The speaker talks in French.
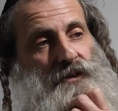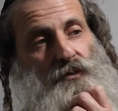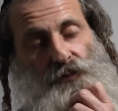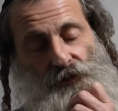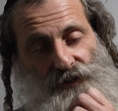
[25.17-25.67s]

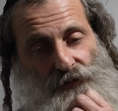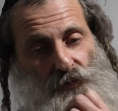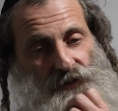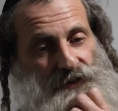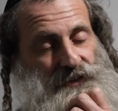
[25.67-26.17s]
le deuxième
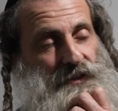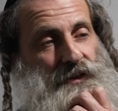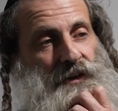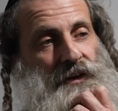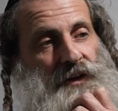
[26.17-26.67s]
aussi,
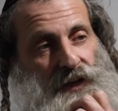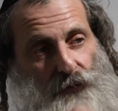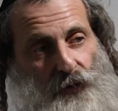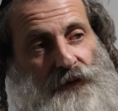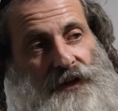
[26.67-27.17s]
la
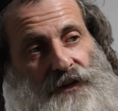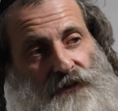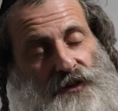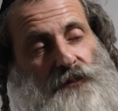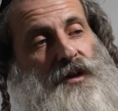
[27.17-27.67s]
première guerre,
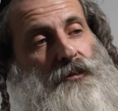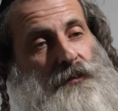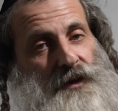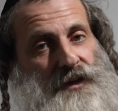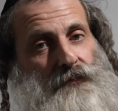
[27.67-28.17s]
le début de la
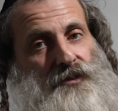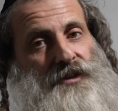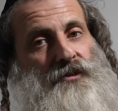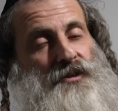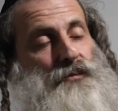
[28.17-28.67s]
première guerre
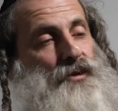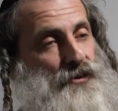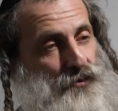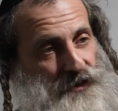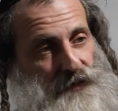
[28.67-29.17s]
mondiale, le début de la
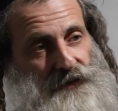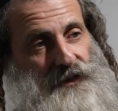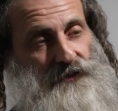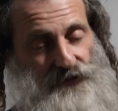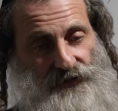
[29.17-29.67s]
deuxième
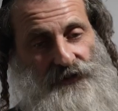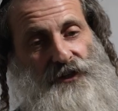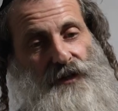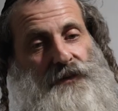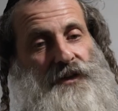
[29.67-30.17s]
guerre, c'est
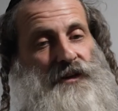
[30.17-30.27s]
Tisha